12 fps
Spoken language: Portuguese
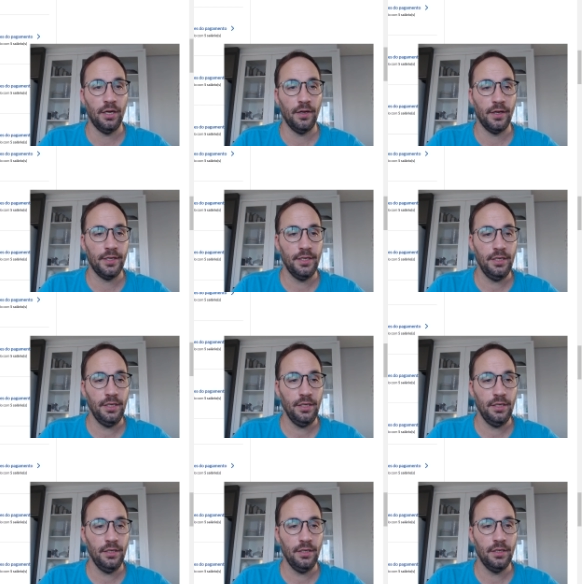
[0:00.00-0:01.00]

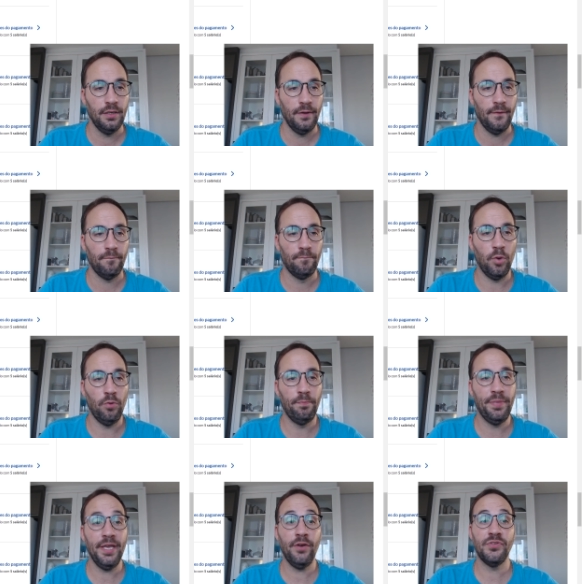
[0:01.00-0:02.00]
Aqui,
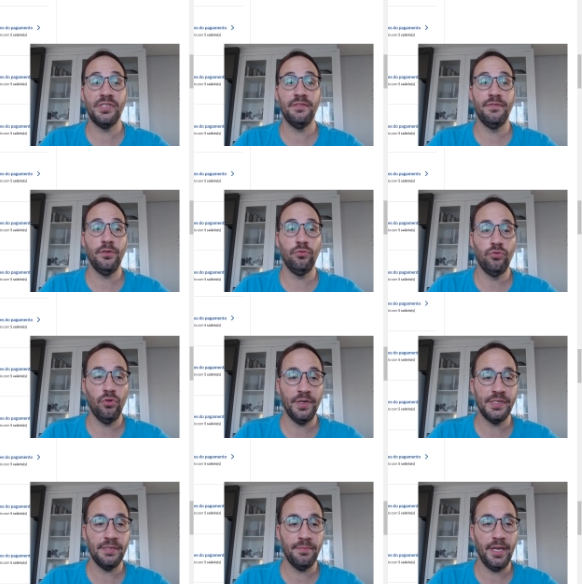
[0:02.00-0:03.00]
bombeiro civil
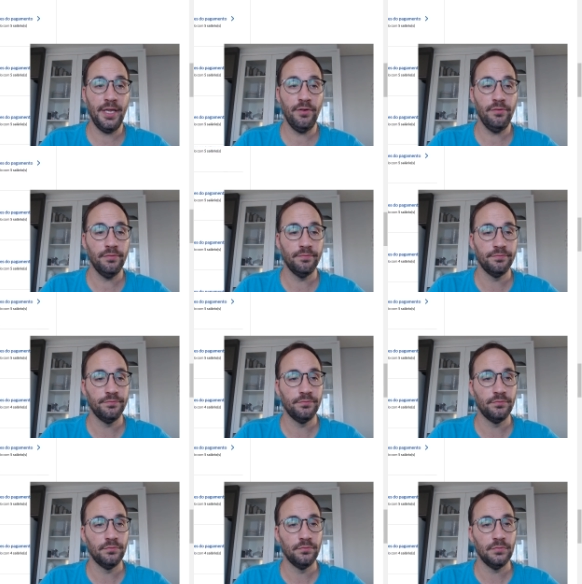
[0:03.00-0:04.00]
2,5,
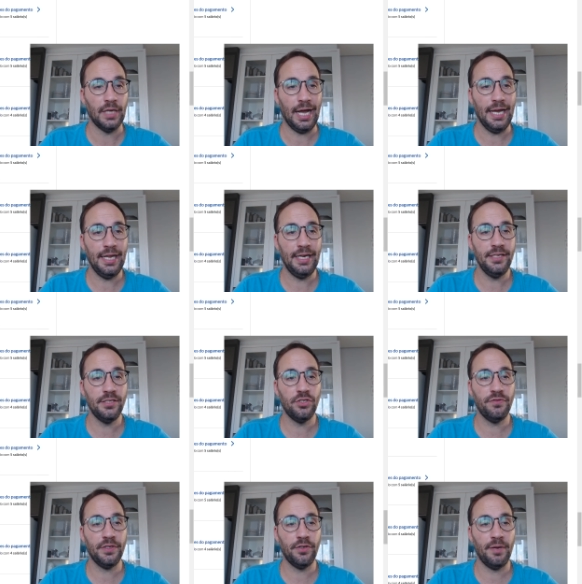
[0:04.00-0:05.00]
analista de
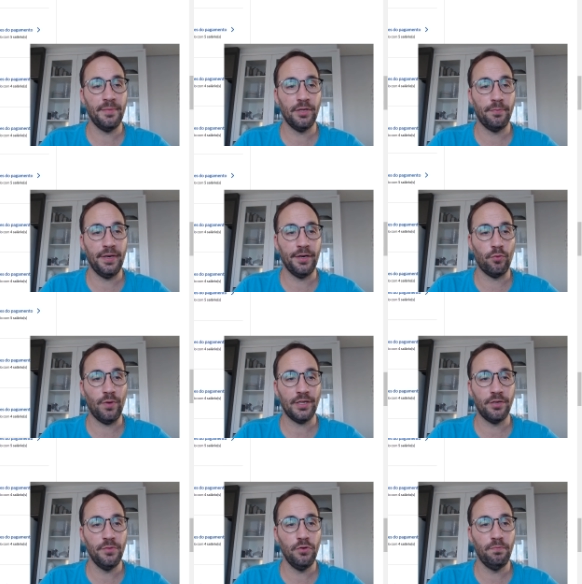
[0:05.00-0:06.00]
faturamento pleno
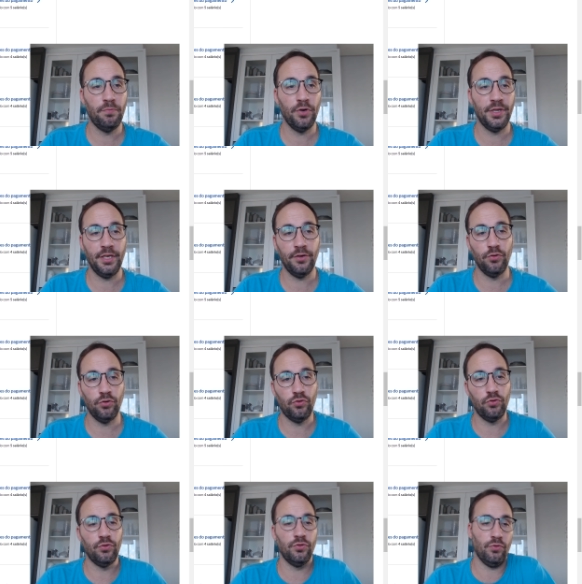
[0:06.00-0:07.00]
4000, porteiro
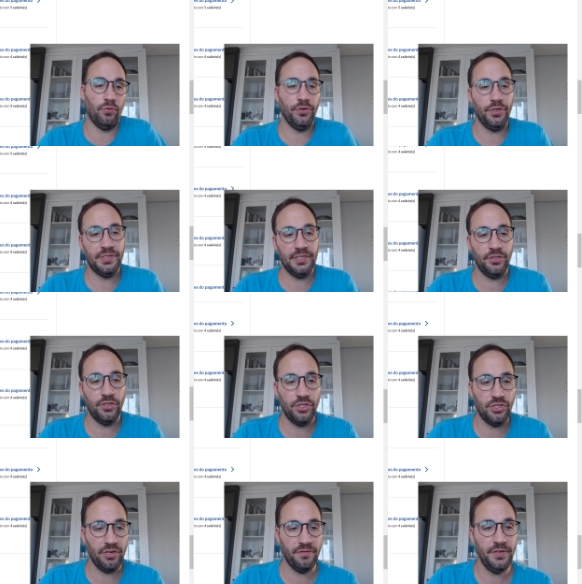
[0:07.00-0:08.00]
noturno 1,800, a
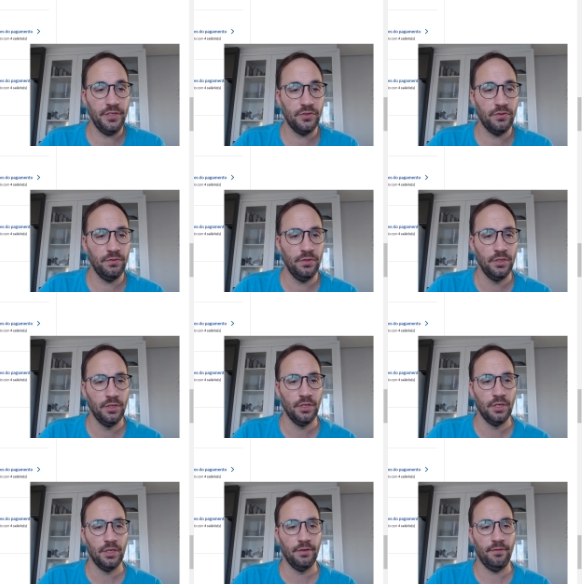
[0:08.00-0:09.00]
gente tinha visto.
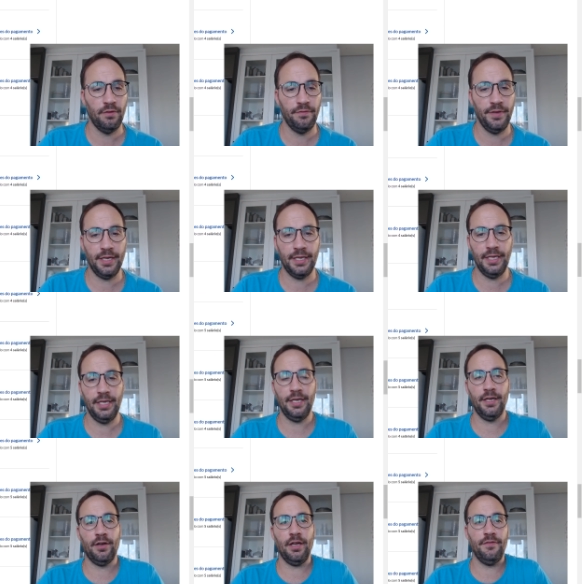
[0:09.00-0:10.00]
Vamos ver aqui.
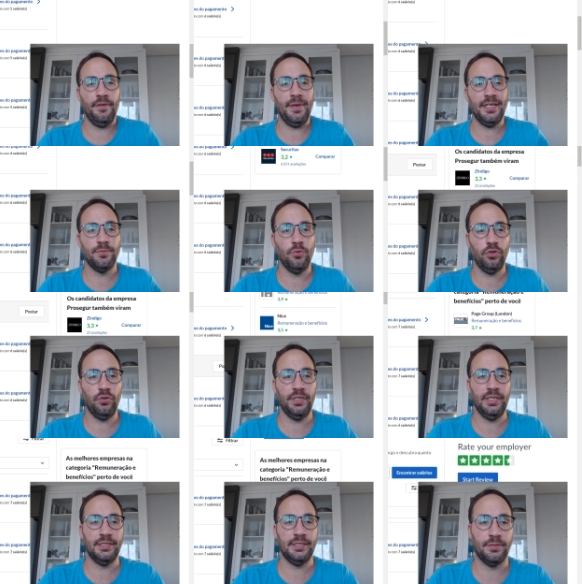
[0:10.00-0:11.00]
Eu quero ver mais
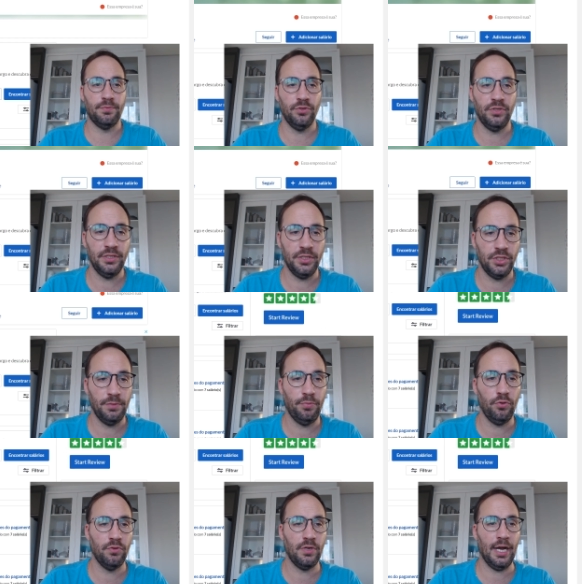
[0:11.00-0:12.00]
motoristas. Motorista achei
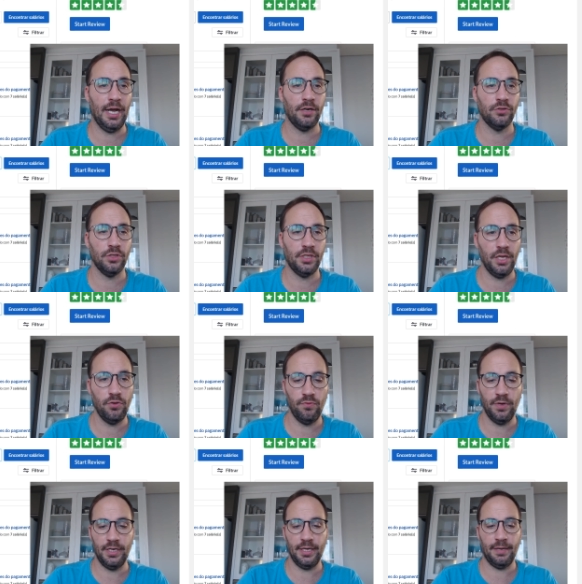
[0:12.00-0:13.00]
pouco cargo, só tem
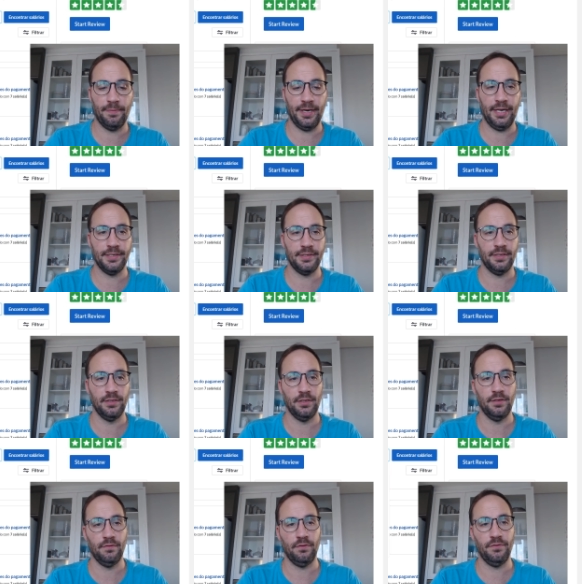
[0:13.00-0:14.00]
um ali que aparece.
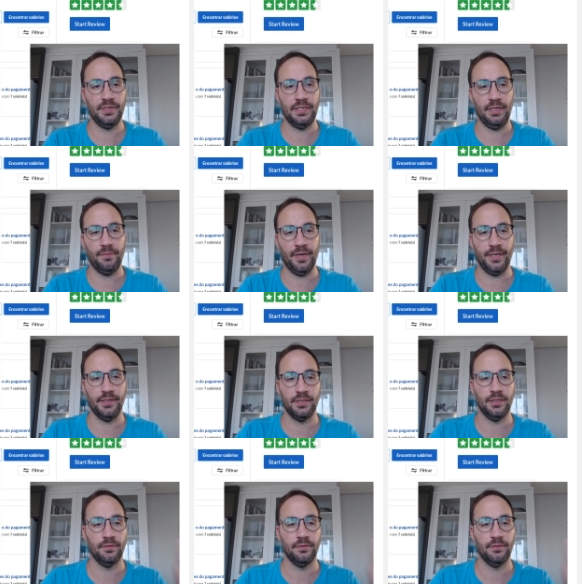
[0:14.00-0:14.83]
Vamos ver se tem mais.